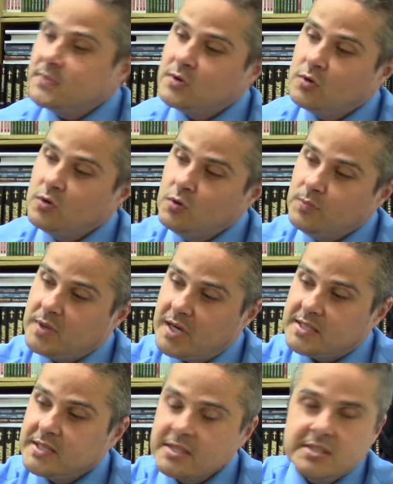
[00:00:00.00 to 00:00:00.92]
об
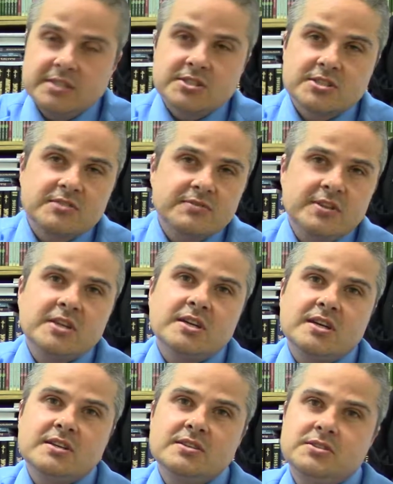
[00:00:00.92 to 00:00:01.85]
открытии
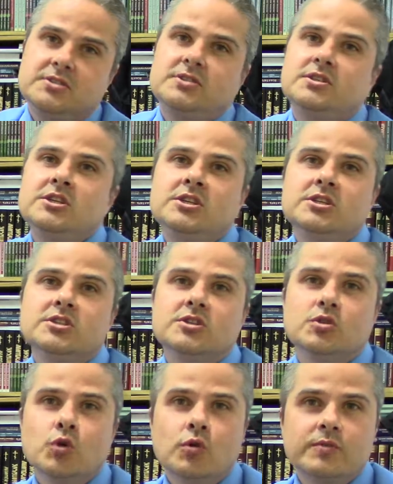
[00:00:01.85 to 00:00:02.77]
сквера и
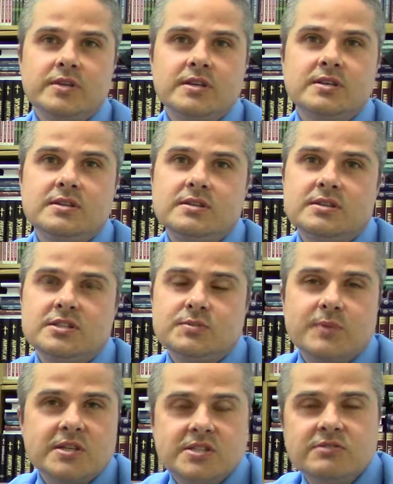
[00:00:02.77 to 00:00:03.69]
новой
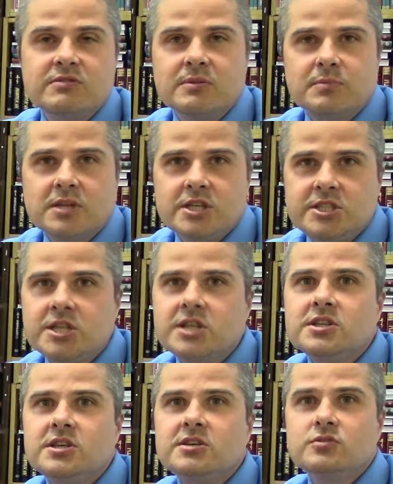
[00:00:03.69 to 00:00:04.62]
спортивной
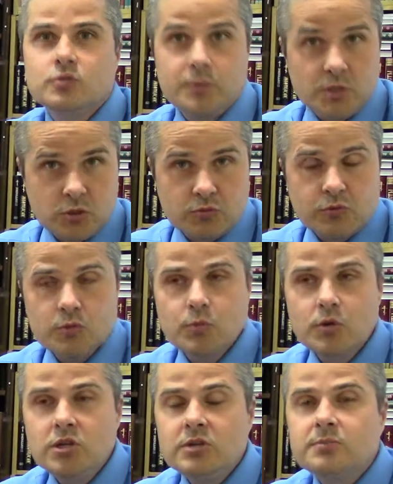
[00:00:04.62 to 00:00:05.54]
площадке, но прежде всего
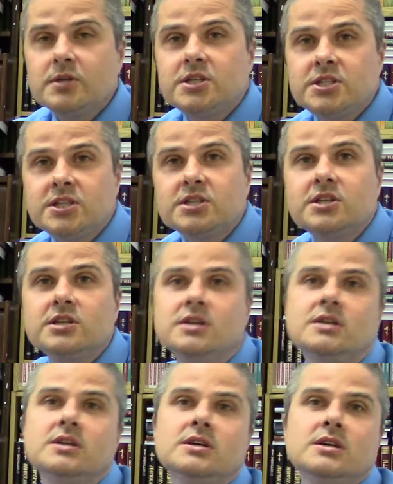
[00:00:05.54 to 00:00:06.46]
футбольной площадке
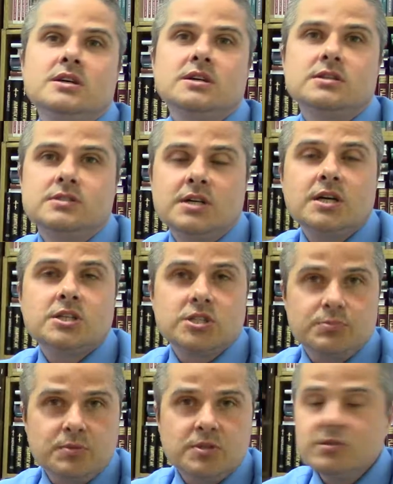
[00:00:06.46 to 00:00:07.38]
на
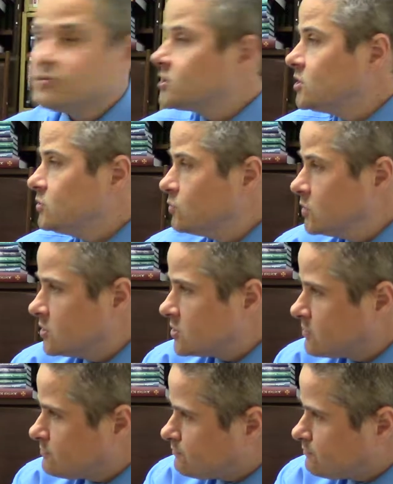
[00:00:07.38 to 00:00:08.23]
Шипиловской улице.